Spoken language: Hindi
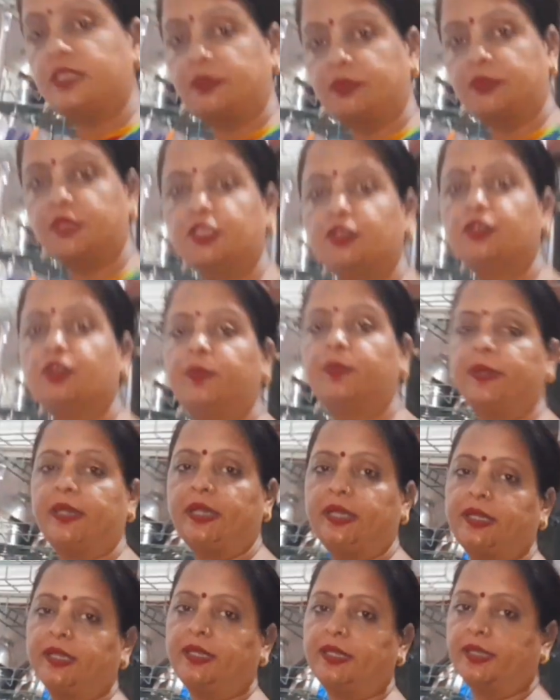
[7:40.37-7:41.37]
सब्जी दोपहर
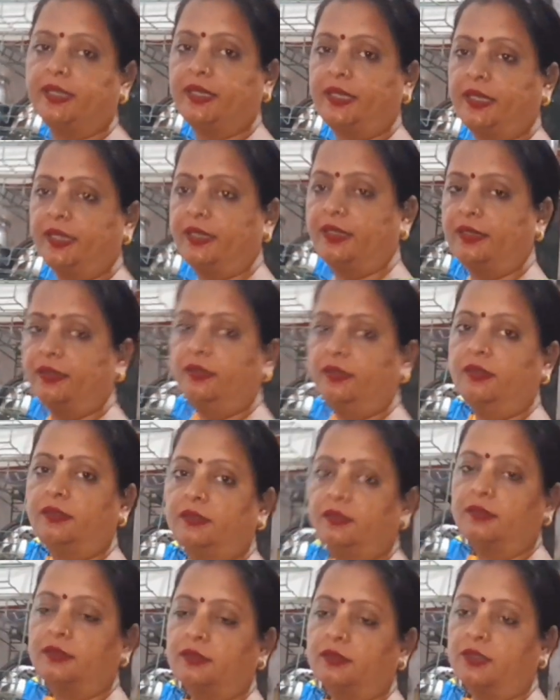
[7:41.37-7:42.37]
की रखी है
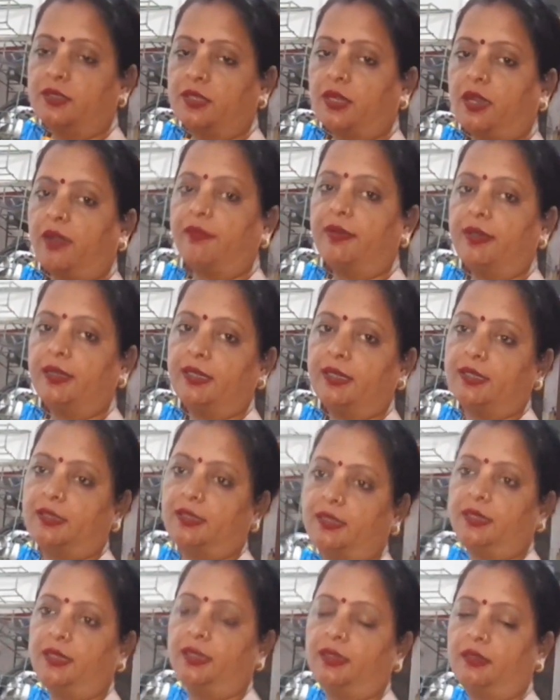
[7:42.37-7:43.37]
चावल
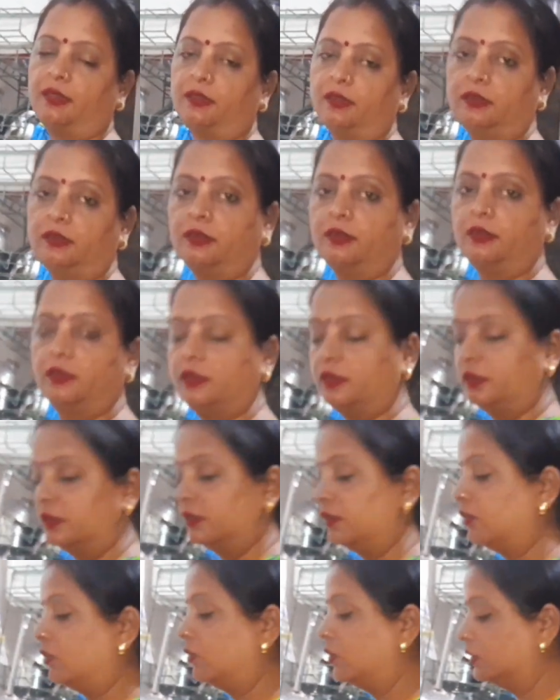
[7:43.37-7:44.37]
रखा है
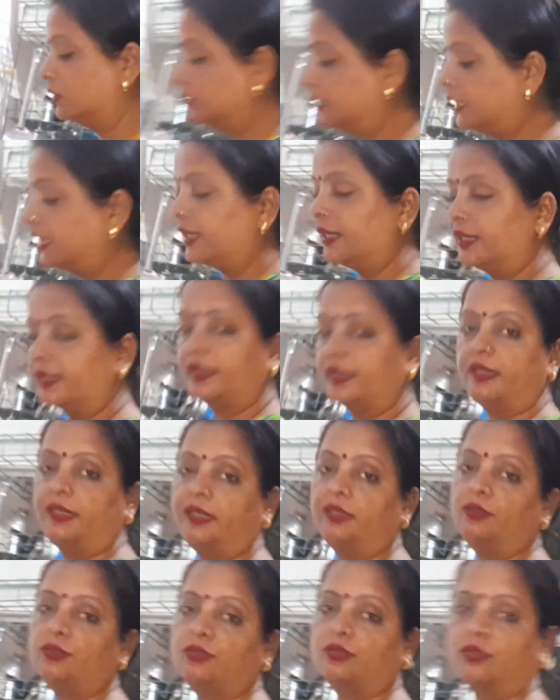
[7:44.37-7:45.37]
और दाल रखी
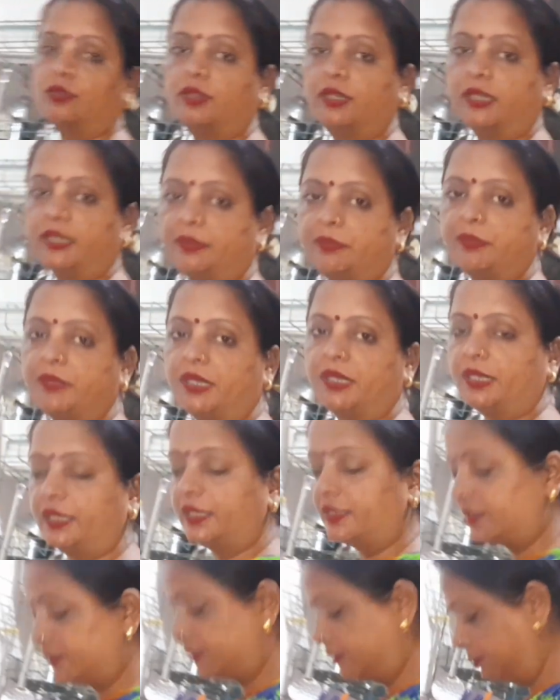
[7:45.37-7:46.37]
है उसको गर्म किया
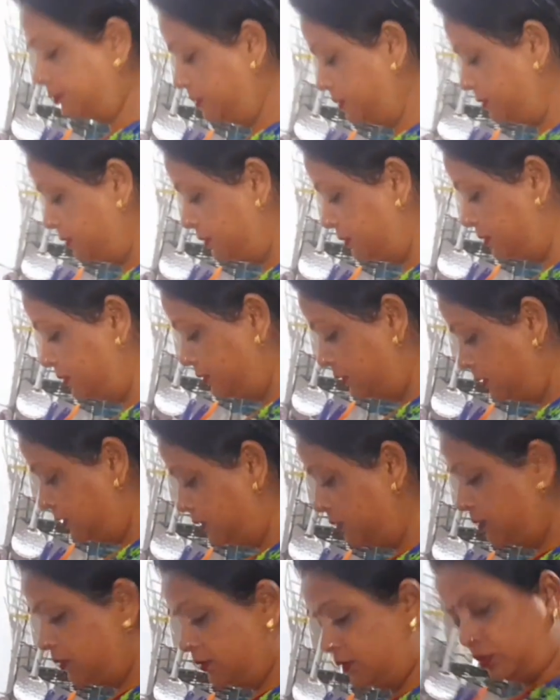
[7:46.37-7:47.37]
है सब
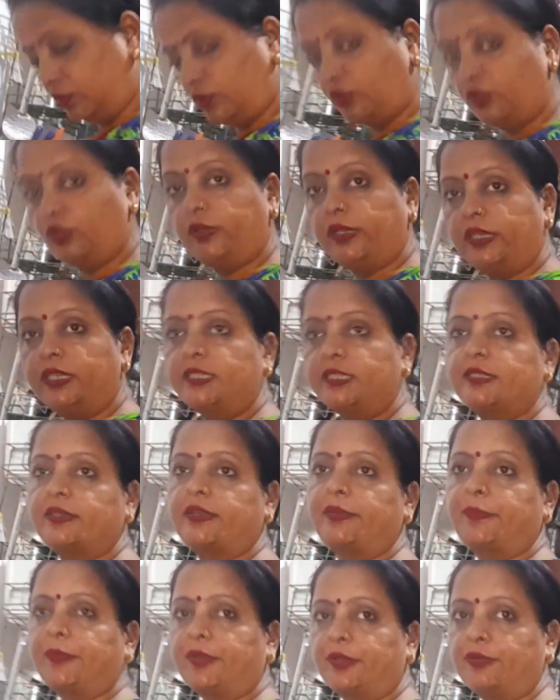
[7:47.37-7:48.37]
तो वही
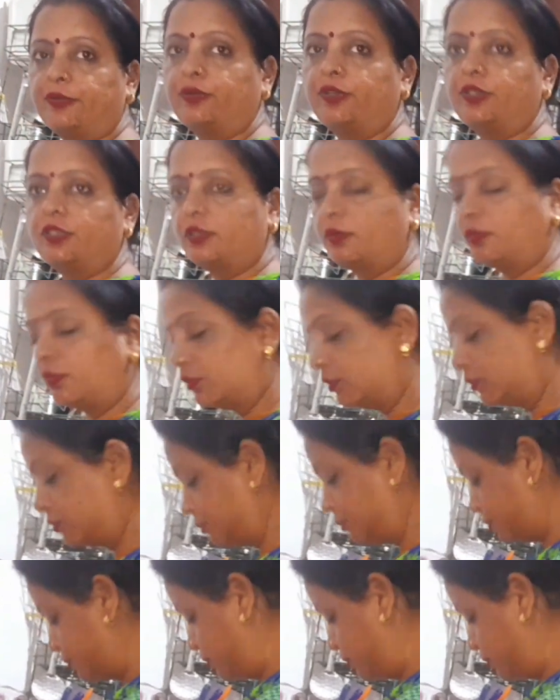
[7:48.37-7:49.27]
सर्व करूँगी सब लोगों